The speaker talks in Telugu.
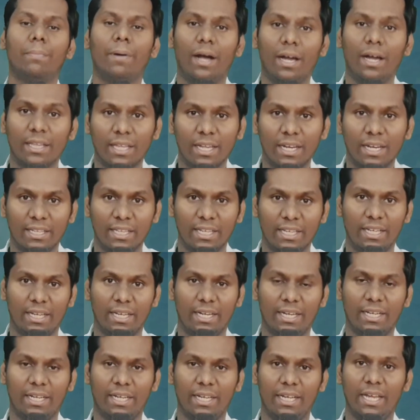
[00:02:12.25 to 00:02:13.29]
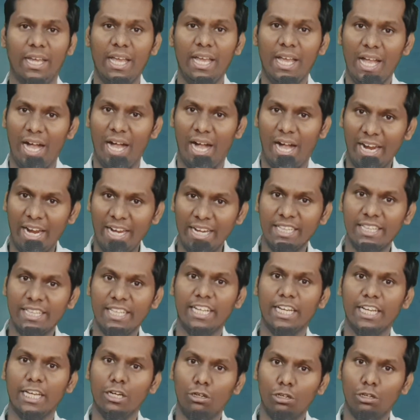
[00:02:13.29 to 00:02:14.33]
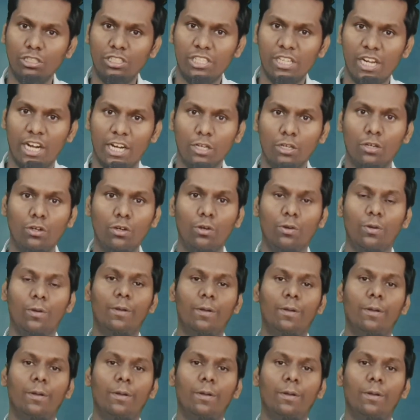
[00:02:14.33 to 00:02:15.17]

బాధల దగ్గరికి ఆయన దగ్గరికి వచ్చి అడుగు